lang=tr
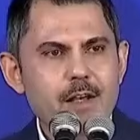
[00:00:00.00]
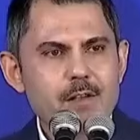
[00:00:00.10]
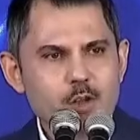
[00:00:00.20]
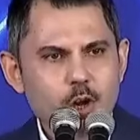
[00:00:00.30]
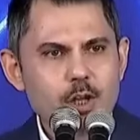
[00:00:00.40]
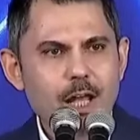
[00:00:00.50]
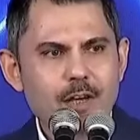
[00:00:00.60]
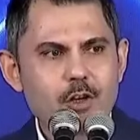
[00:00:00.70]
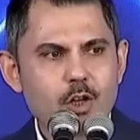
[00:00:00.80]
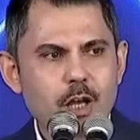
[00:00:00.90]
zorlar
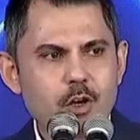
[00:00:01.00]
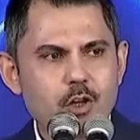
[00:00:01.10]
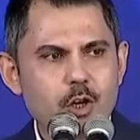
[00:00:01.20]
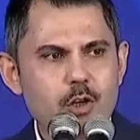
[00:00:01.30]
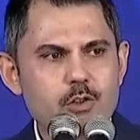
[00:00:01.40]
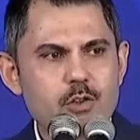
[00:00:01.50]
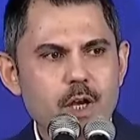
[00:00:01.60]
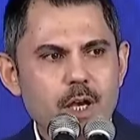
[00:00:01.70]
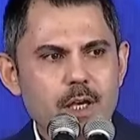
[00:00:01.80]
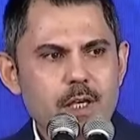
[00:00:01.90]
kolay olur.
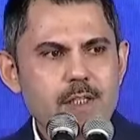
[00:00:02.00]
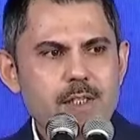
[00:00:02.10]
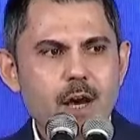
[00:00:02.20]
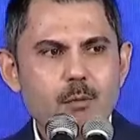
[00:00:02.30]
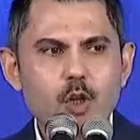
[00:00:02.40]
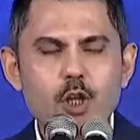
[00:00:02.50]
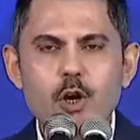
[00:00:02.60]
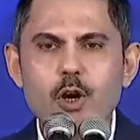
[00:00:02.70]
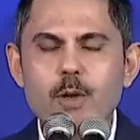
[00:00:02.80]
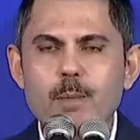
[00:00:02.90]

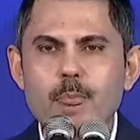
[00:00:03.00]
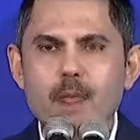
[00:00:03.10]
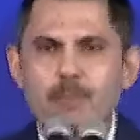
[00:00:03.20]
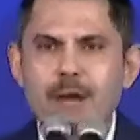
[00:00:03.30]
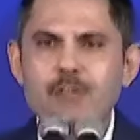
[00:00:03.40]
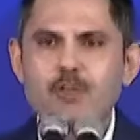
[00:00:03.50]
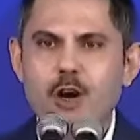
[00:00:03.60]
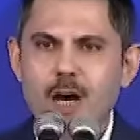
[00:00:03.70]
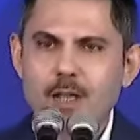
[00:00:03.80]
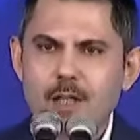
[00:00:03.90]
İstanbul'u metro
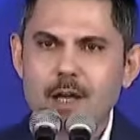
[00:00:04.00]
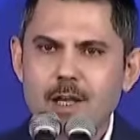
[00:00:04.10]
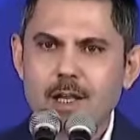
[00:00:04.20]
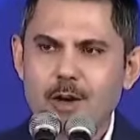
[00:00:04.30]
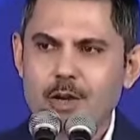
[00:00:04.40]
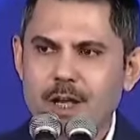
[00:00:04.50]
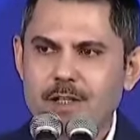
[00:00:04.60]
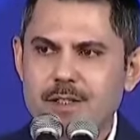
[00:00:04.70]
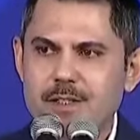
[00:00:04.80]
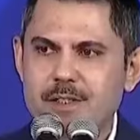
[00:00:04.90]
ağlarıyla
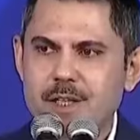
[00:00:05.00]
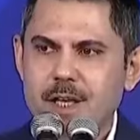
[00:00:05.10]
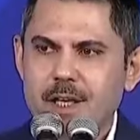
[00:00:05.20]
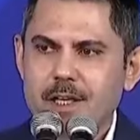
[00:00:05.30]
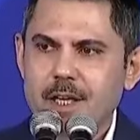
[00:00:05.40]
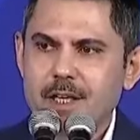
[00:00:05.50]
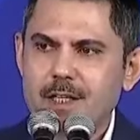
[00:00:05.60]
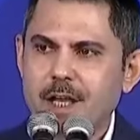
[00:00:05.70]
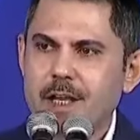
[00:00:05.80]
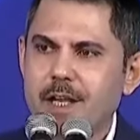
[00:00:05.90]
öreriz
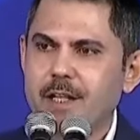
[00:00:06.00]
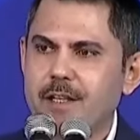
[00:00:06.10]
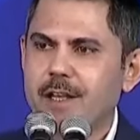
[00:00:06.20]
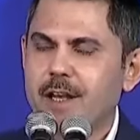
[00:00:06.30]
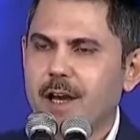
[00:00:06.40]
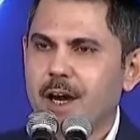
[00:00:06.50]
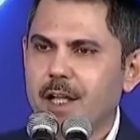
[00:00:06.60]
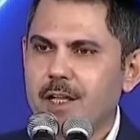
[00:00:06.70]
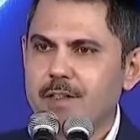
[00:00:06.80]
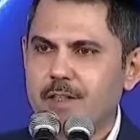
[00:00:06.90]
yiğitlerin
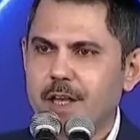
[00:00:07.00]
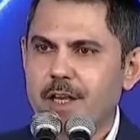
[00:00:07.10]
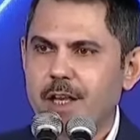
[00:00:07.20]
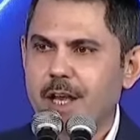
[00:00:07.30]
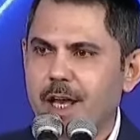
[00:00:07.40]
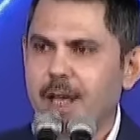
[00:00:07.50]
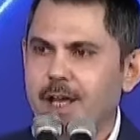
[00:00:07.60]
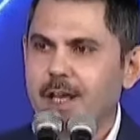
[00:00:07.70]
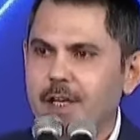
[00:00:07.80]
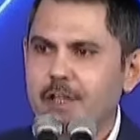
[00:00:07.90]
alın teriyle
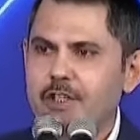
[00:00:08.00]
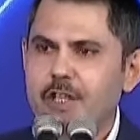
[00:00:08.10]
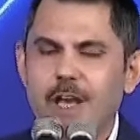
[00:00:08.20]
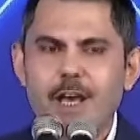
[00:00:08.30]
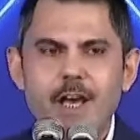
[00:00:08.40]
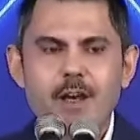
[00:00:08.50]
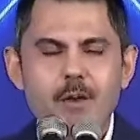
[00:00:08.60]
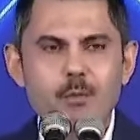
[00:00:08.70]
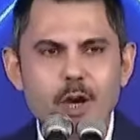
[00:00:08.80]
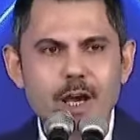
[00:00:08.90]
işte
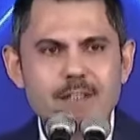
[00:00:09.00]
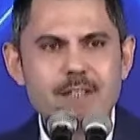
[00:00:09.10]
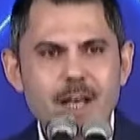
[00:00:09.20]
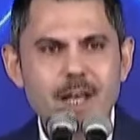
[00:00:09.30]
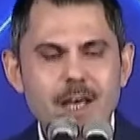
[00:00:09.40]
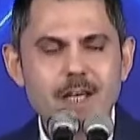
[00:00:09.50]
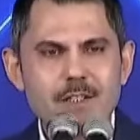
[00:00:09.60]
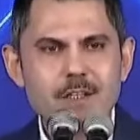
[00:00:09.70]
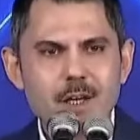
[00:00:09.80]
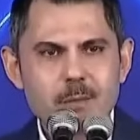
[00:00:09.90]
bu eserler
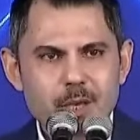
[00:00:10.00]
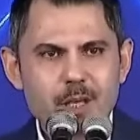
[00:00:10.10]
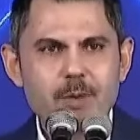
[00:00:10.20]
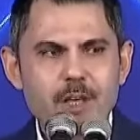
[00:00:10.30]
bir bir